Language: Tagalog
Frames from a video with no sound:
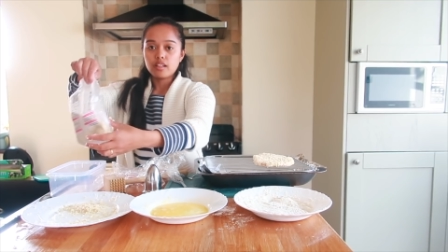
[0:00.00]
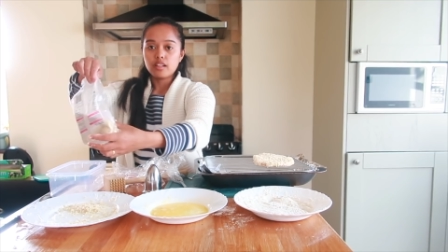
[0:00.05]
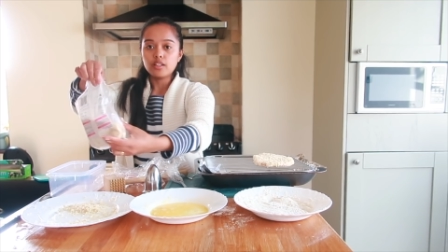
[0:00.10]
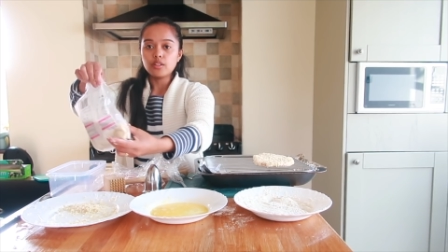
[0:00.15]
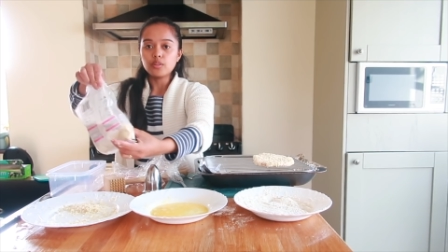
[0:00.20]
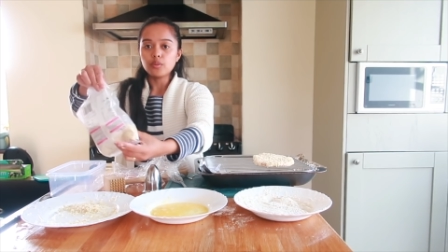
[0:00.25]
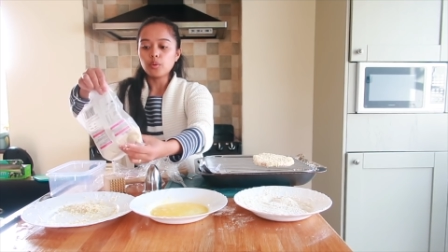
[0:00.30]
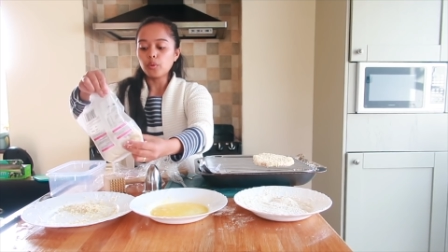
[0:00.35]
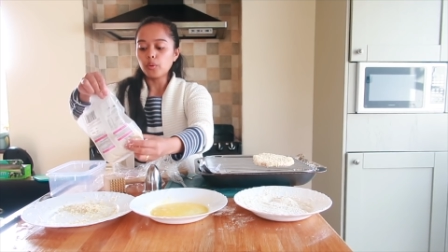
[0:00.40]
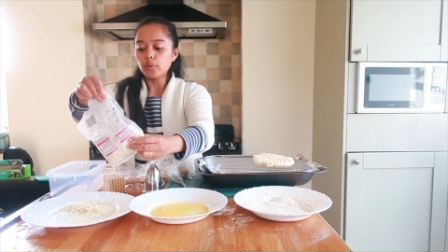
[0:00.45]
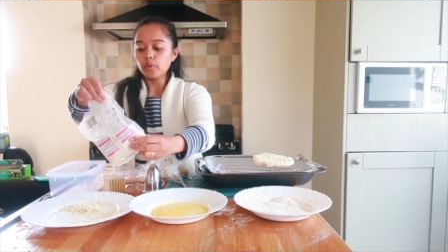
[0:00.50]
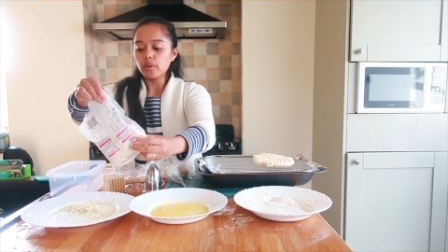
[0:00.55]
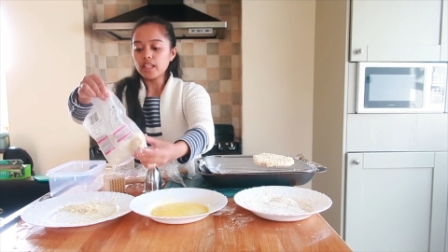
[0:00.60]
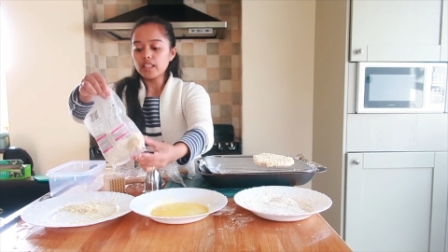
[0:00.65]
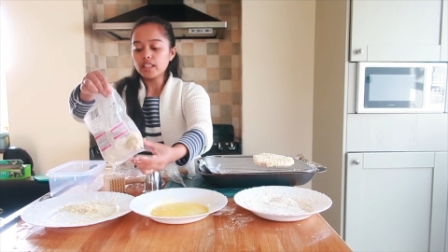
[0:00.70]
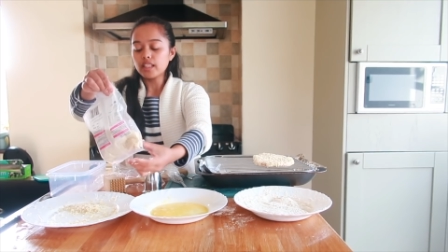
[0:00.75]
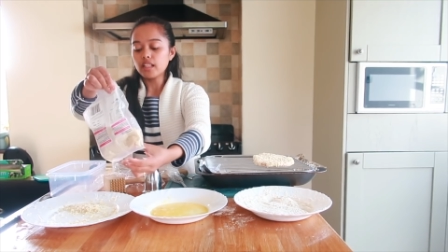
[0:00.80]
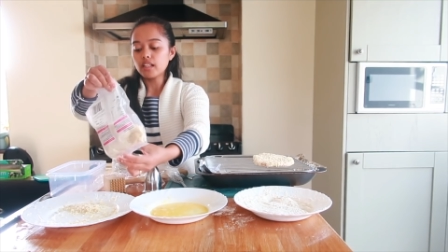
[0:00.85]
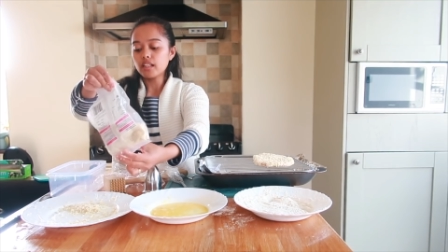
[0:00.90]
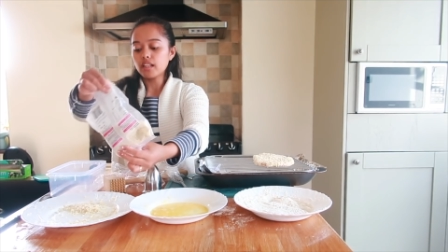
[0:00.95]
And
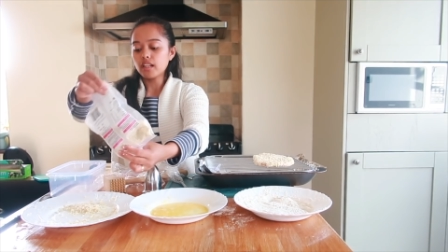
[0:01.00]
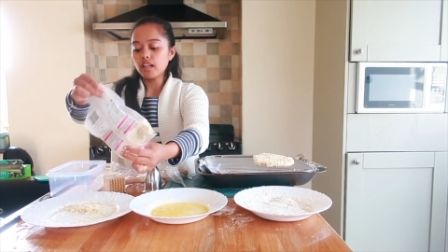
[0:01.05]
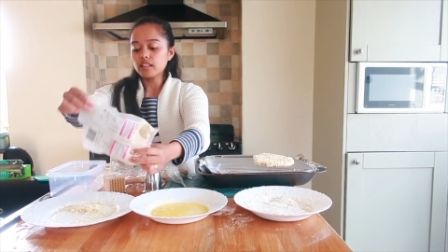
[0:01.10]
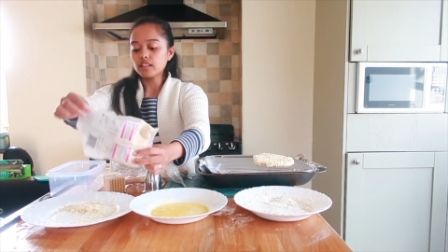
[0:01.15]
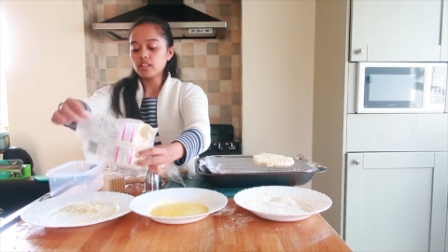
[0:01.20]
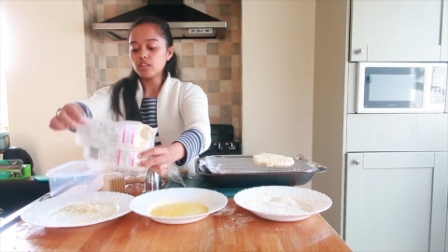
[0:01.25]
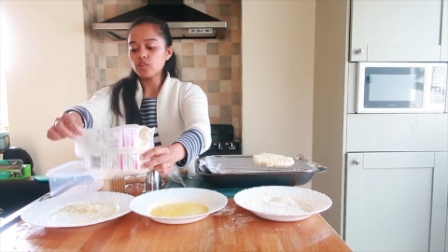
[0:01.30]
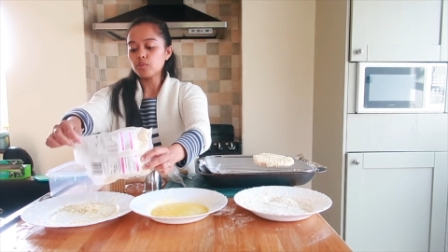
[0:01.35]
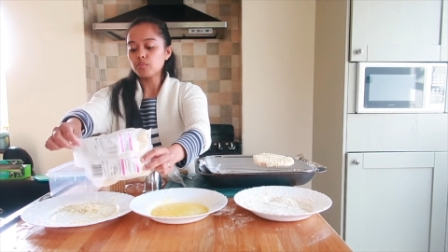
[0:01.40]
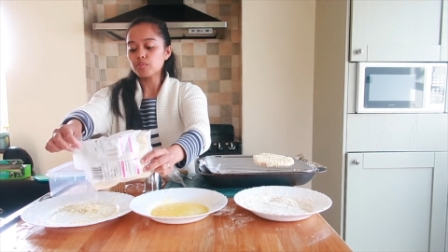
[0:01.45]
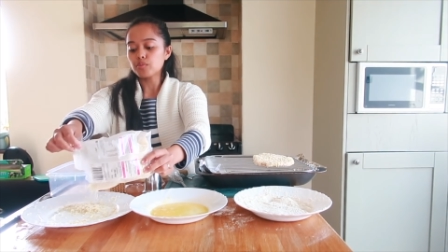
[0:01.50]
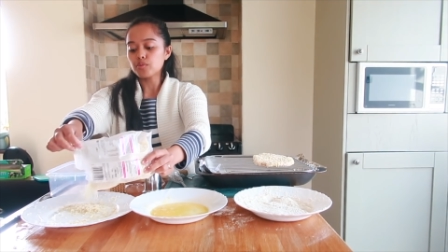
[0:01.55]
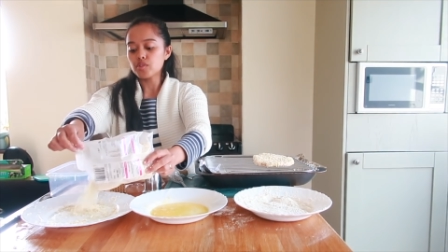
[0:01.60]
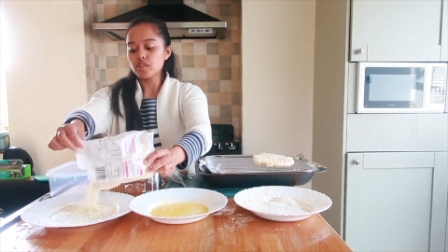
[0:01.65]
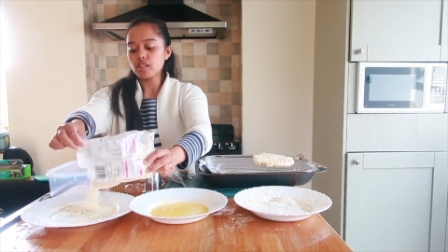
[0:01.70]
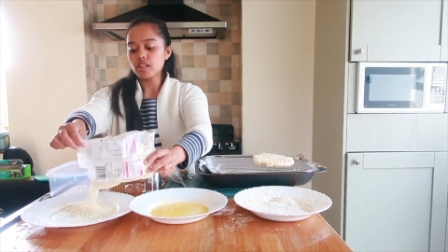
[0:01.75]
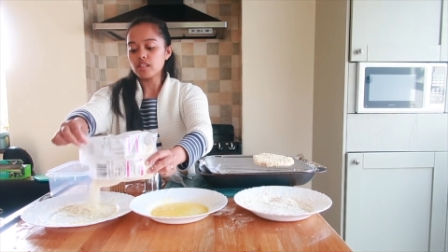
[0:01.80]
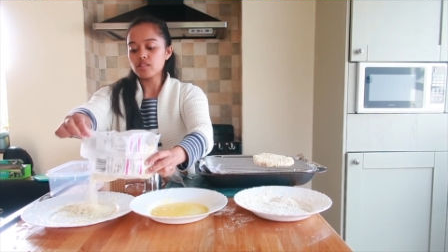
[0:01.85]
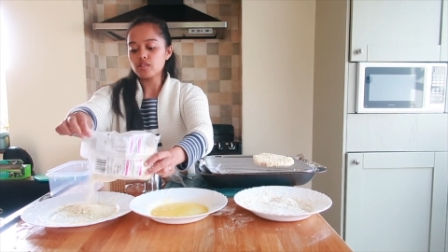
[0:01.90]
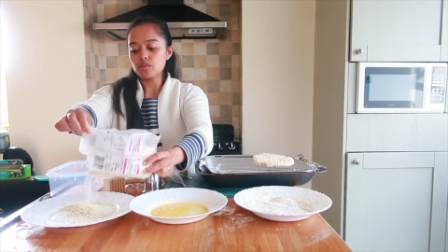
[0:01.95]
uulitin lang natin yung
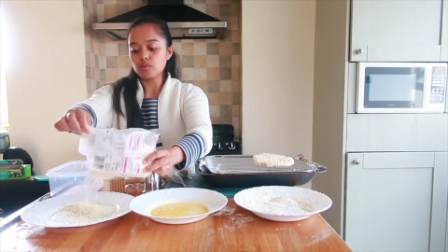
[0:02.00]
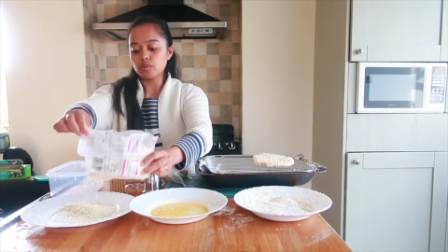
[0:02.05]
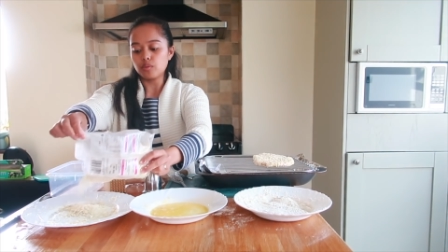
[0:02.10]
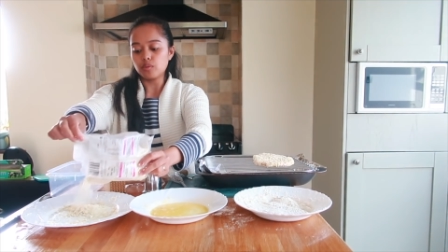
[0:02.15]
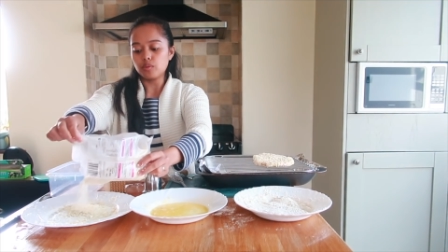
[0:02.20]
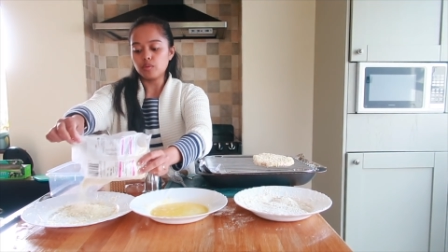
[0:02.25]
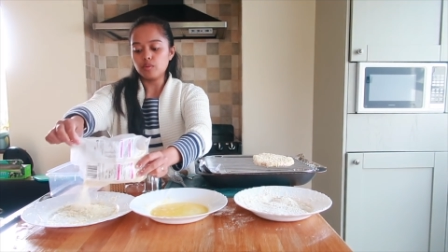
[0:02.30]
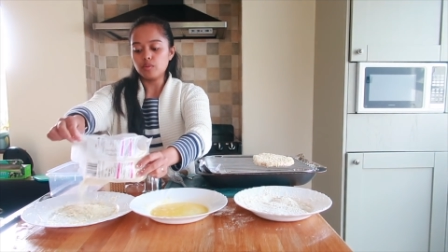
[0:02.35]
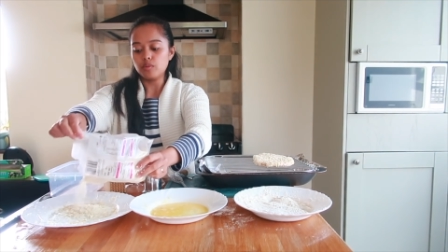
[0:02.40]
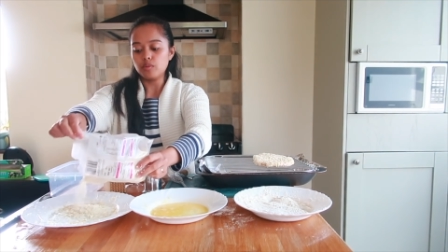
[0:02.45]
proseso.